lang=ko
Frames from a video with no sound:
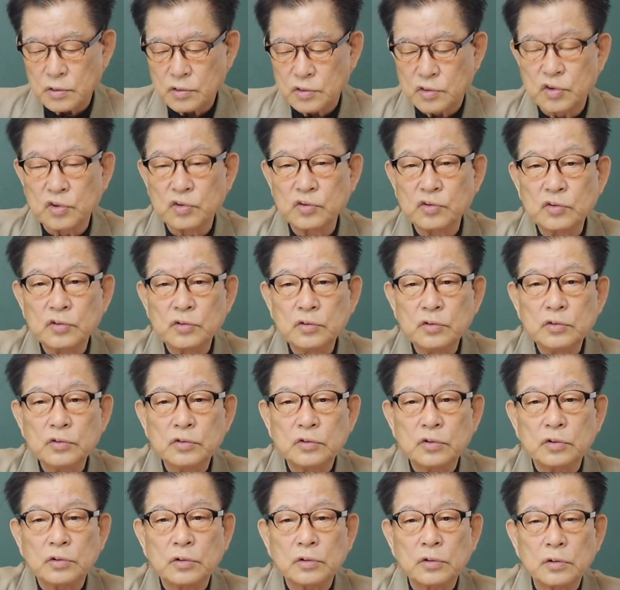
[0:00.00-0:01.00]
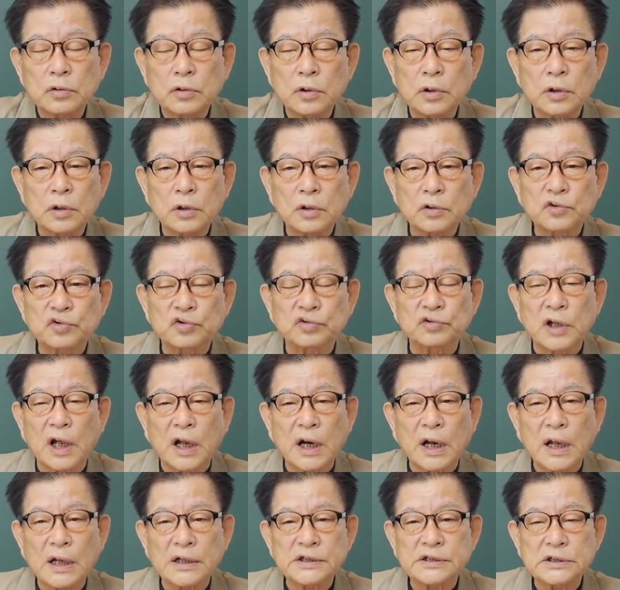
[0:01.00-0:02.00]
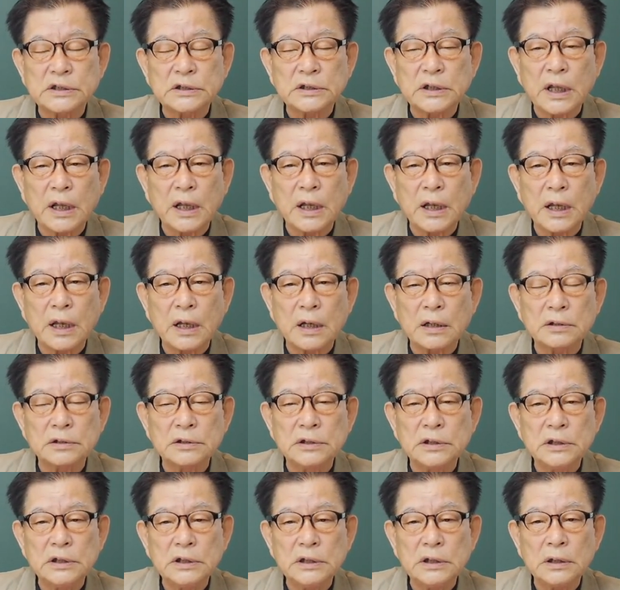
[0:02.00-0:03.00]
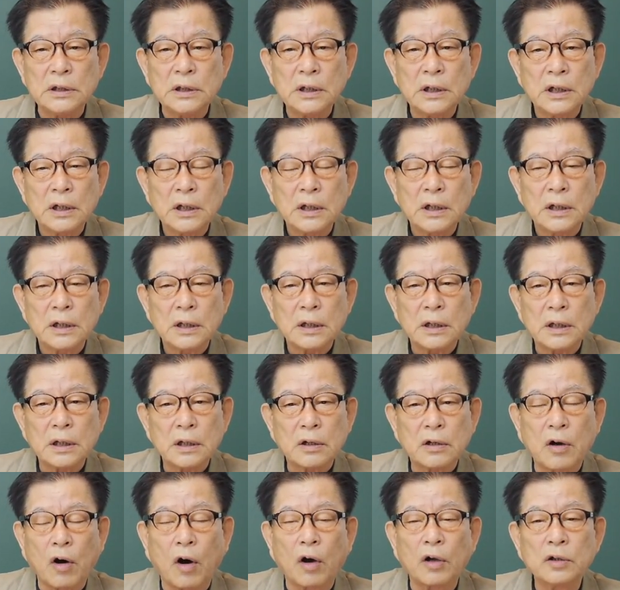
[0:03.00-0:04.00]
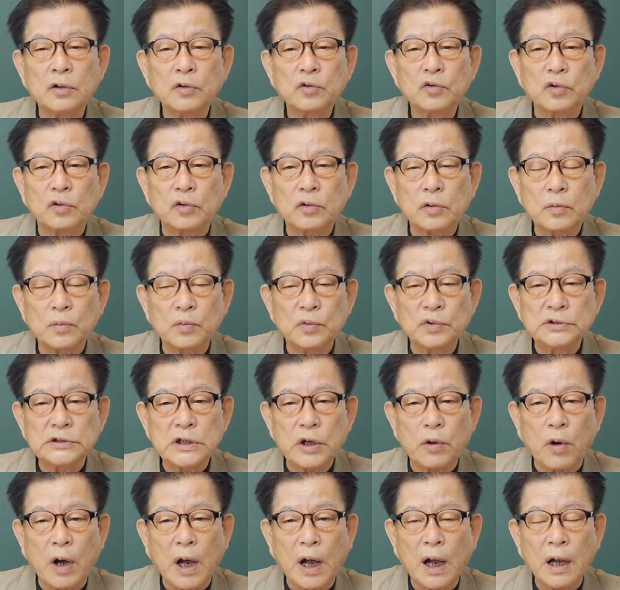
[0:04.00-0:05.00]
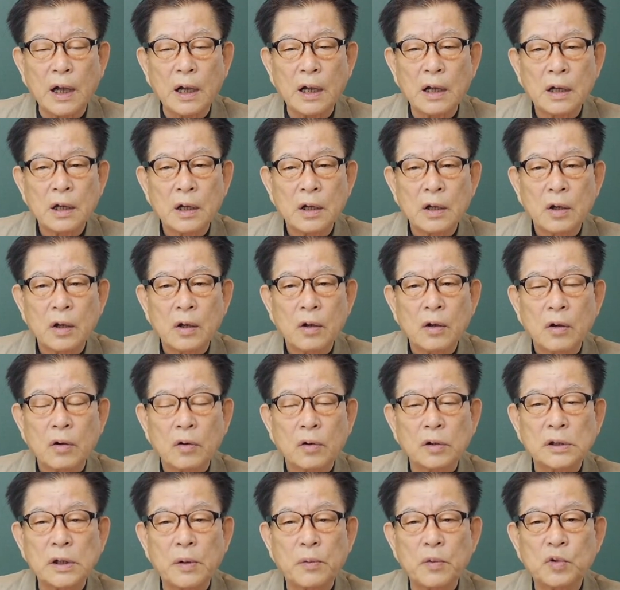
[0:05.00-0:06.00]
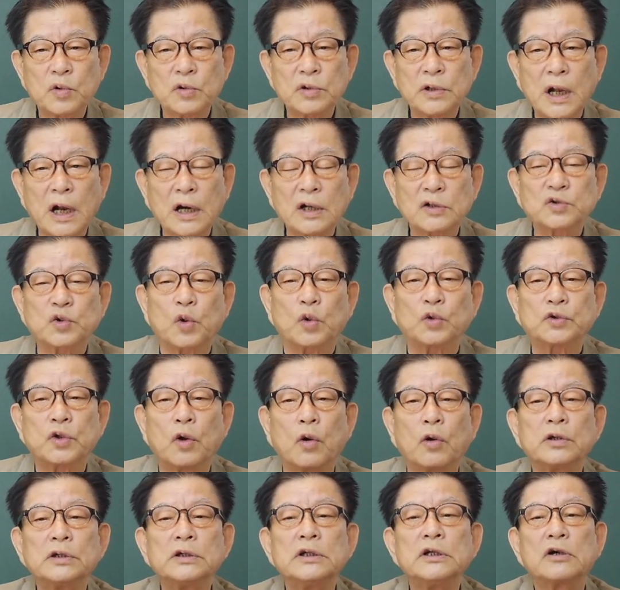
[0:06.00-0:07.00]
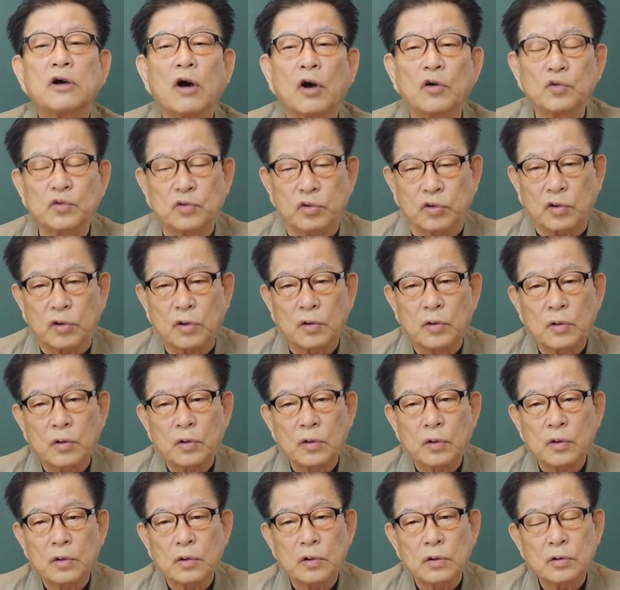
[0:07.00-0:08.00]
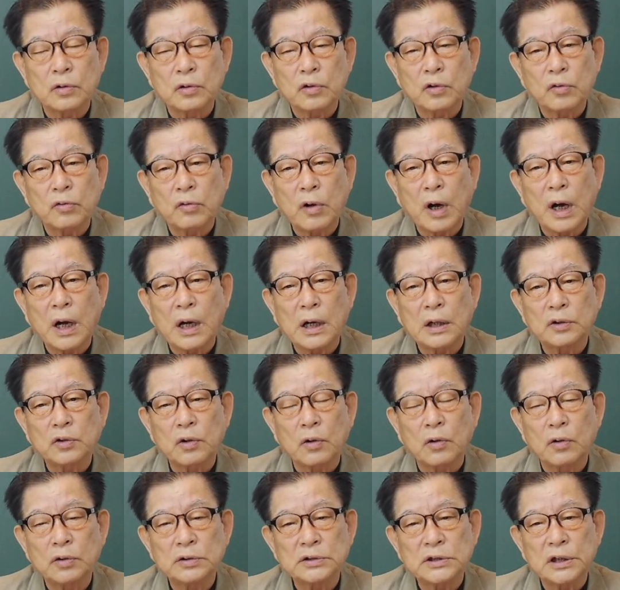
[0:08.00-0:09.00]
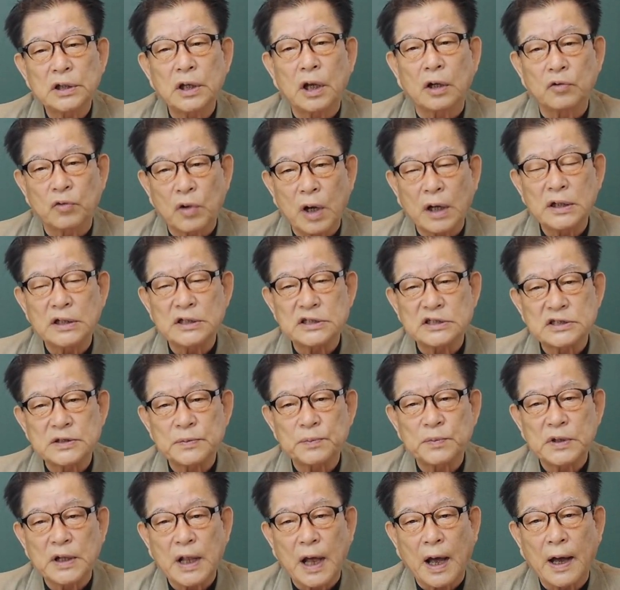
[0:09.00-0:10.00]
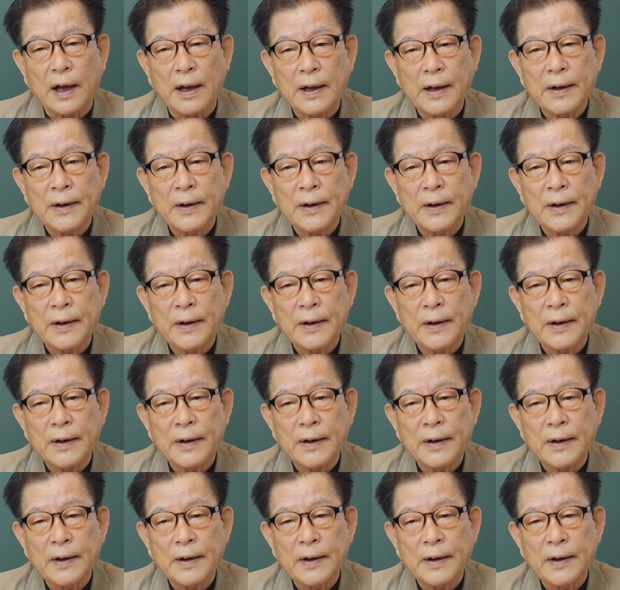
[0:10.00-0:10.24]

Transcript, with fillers: 중국 주나라 시대의 건국 문제와 그 다음에 우리나라 조선의 건국과도 이제 연관이 있습니다.